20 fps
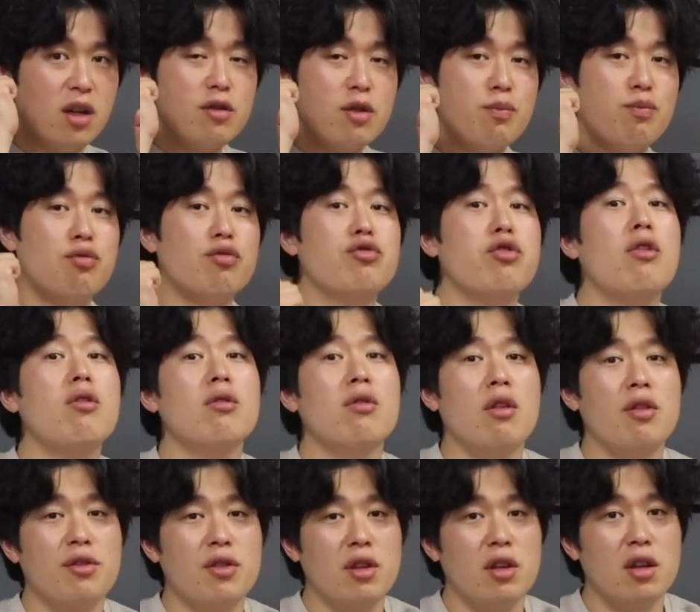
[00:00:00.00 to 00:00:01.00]
무서운
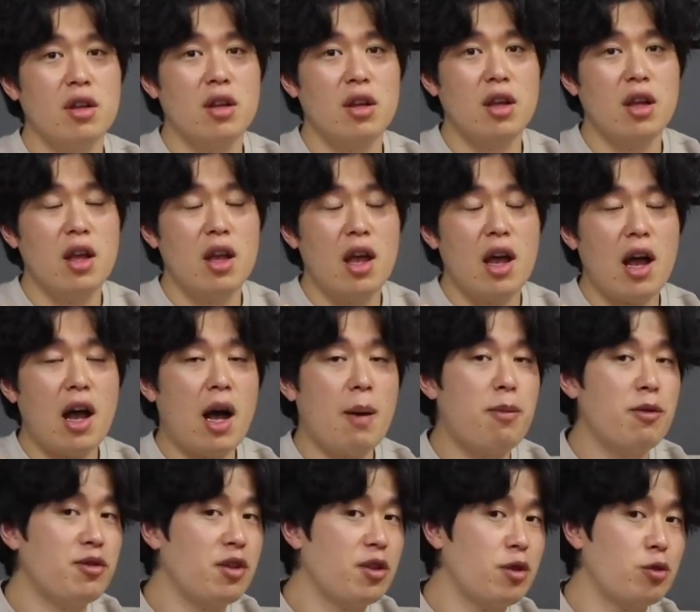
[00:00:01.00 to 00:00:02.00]
거지.
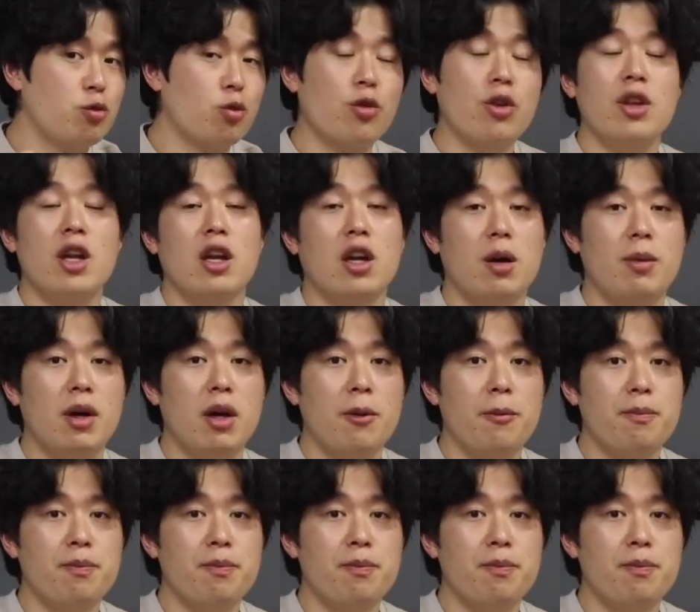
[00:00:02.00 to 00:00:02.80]
아버지한테 쫓겨날까봐.